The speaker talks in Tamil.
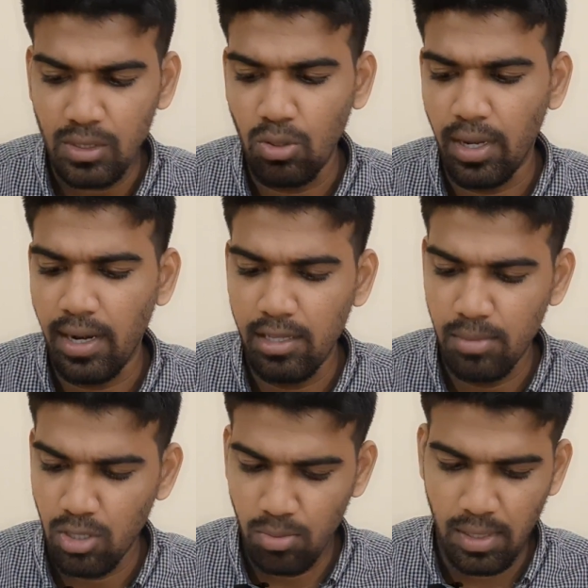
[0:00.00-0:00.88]
ஓகேங்களா அது
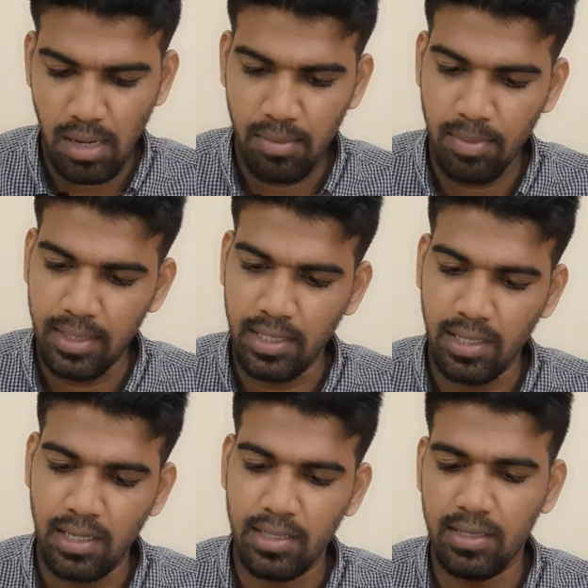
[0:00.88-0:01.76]
மட்டும் இல்லாமல்
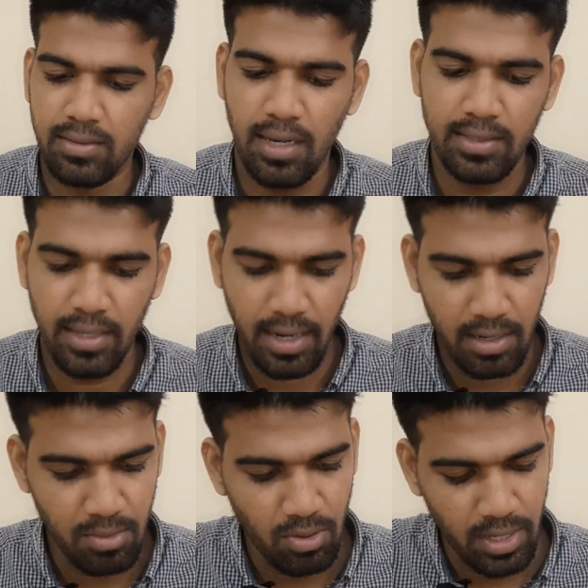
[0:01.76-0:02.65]
பார்த்தீங்கன்னா இந்த சாய்ஸ்
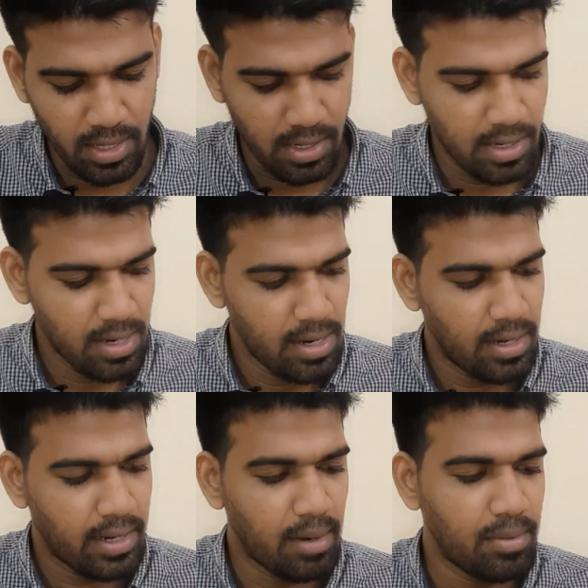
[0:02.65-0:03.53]
அகாடமியோடைய
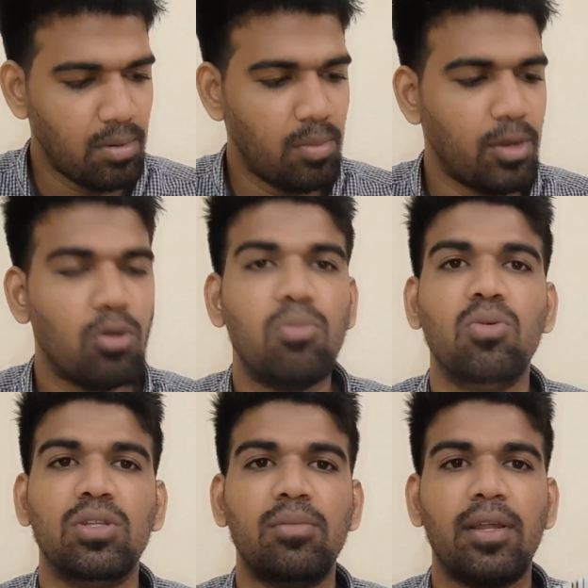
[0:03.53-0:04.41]
டைம் டேபிள் படி ஒரு
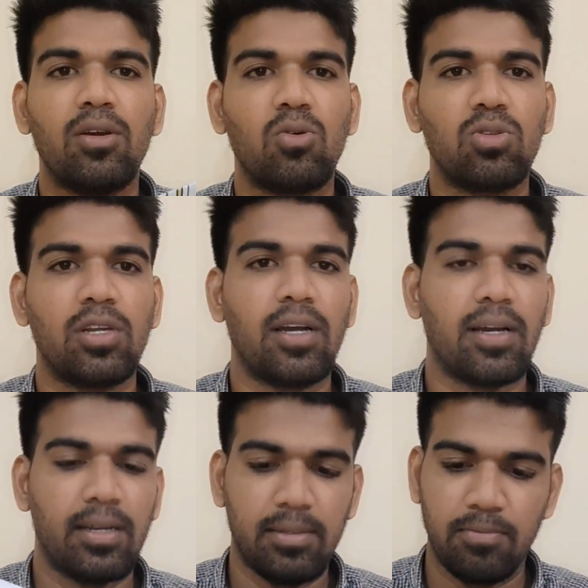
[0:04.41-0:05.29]
இது மாதிரியும்
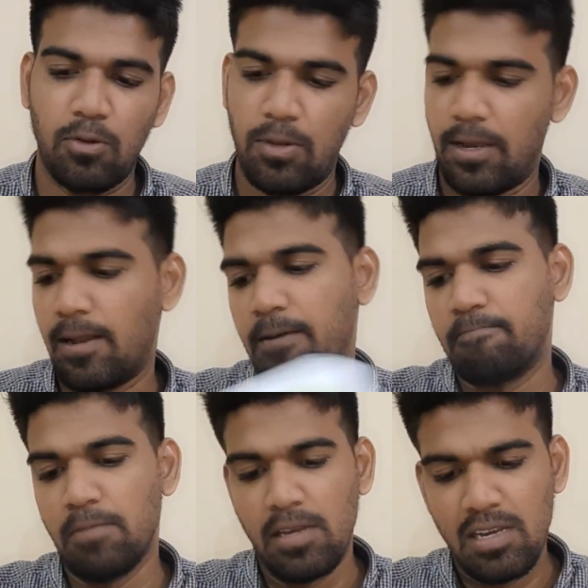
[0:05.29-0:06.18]
கொடுத்துருக்காங்க ஓகேங்களா
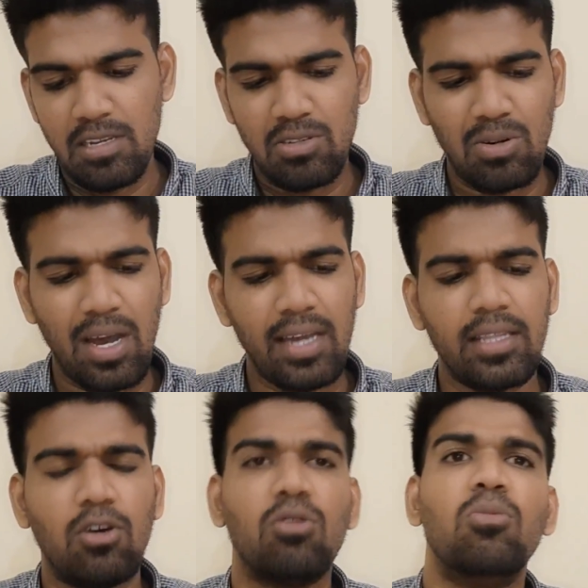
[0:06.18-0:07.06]
ஸோ நான்
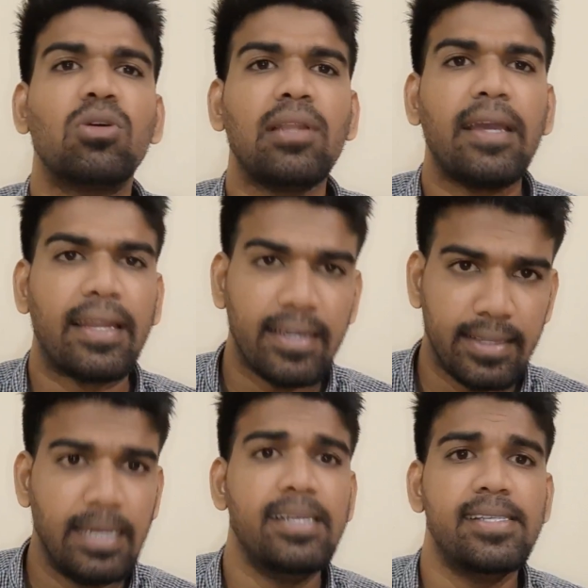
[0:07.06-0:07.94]
இந்த ஒரு புக்ஸில் எனக்கு
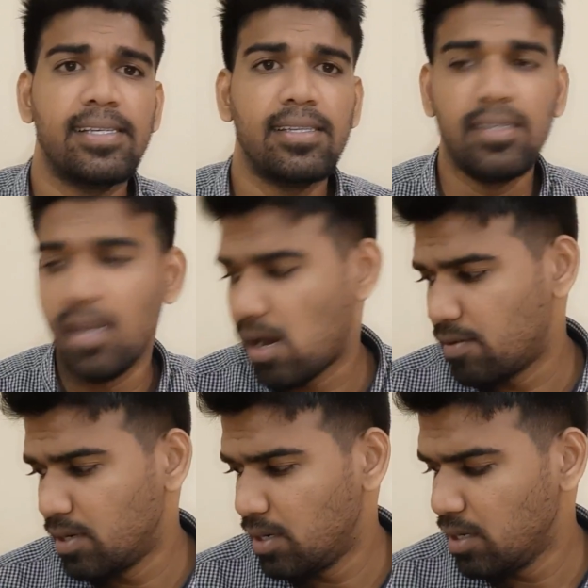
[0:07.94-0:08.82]
தெரிஞ்சது நான்
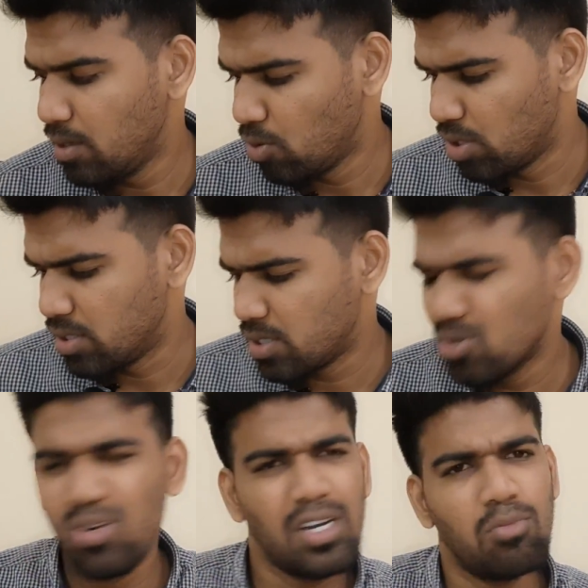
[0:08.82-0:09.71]
வந்துட்டு ஒரு
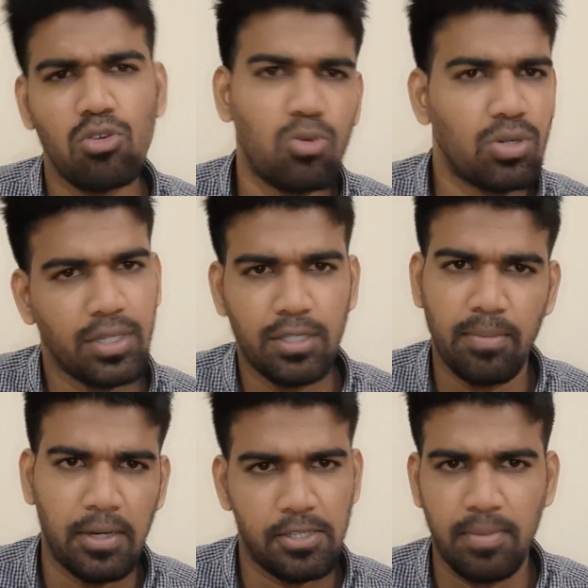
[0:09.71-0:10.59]
ஜஸ்ட் ஒரு ரெண்டு மூணு புக்ஸ் எடுத்து
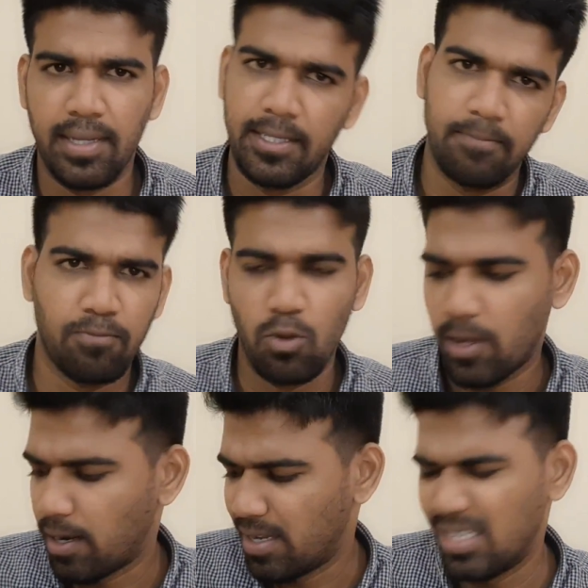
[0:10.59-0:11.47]
படித்து பார்த்தேன்
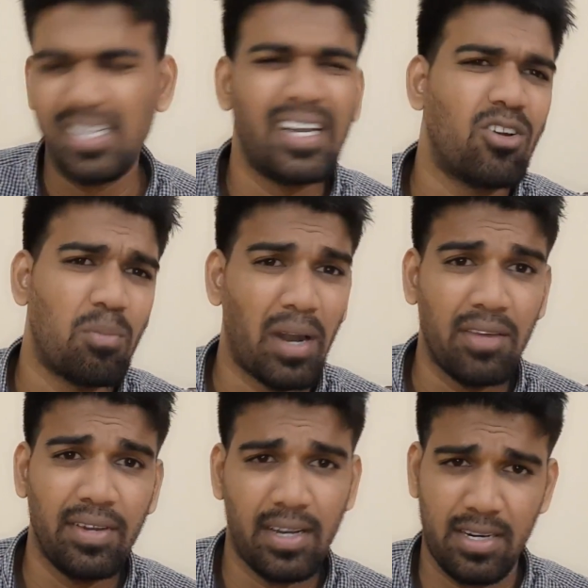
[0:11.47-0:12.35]
ஓகேங்களா இது என்னோடய
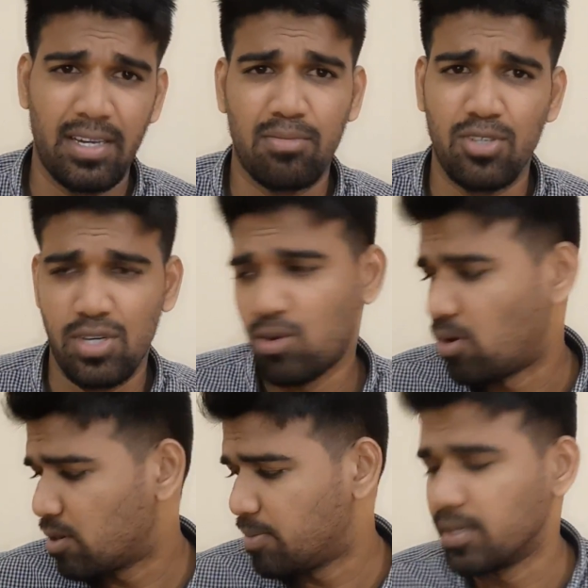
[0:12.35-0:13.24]
மனைவிக்காக நான் எஸ்பெஷலி
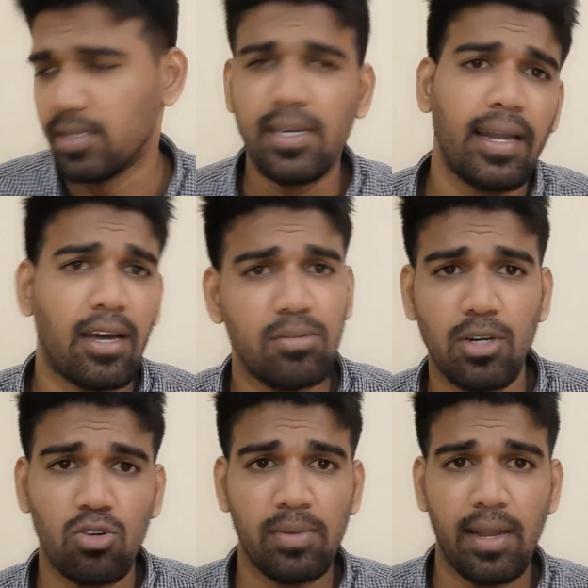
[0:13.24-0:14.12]
ஆர்டர் பண்ணது அண்ட் அது
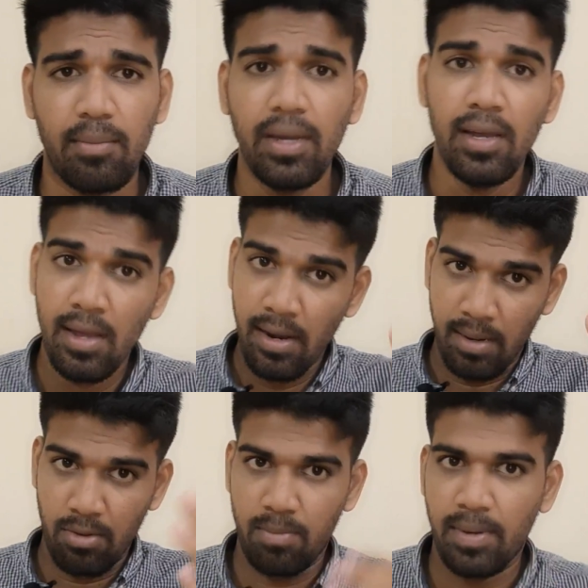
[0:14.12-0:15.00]
மட்டும் இல்லாமல்
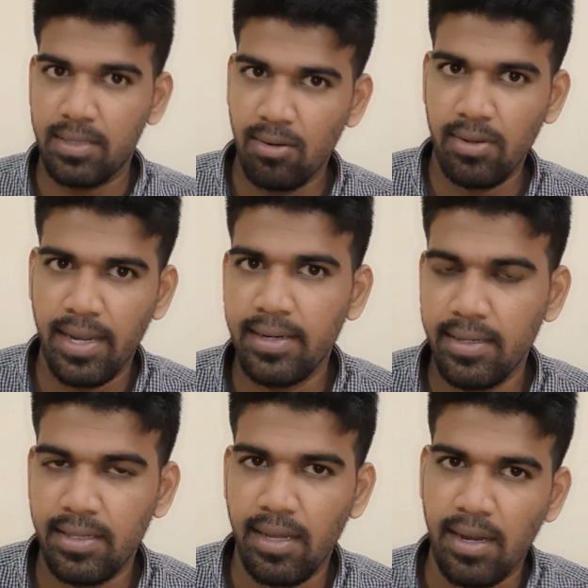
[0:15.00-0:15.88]
நம்முடைய பசங்களும்
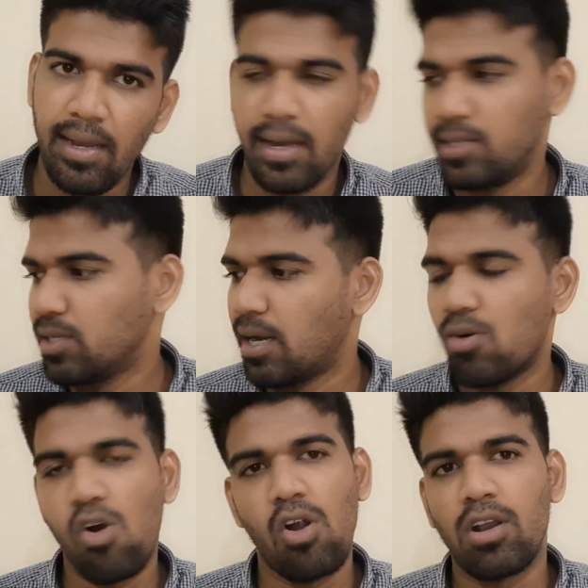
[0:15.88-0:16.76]
கேட்டுட்டு இருந்தாங்க
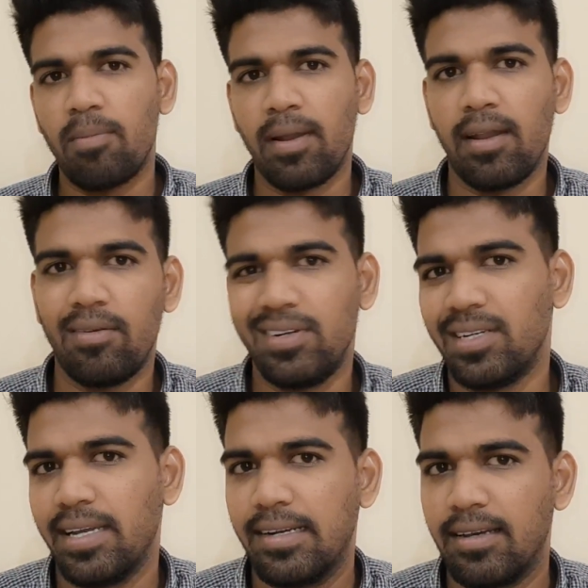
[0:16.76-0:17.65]
அதுக்காகவும் ஆர்டர் பண்ணலாம்
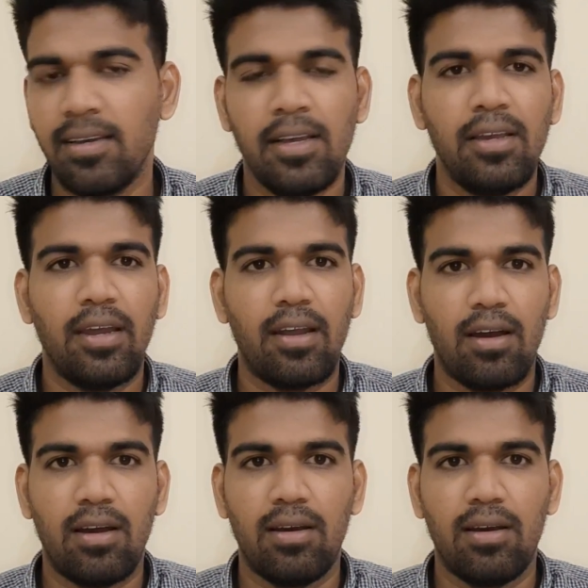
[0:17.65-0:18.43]
அப்படின்னு கேட்டேன் ஏன்னா